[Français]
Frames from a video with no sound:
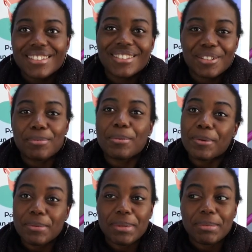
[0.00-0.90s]
C'est mon
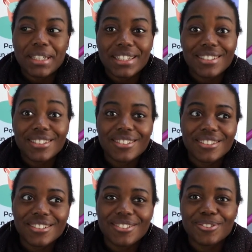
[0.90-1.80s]
premier masque,
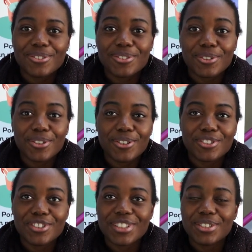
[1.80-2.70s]
euh, donc
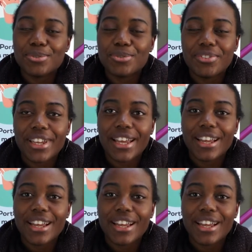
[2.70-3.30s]
euh, j'ai découvert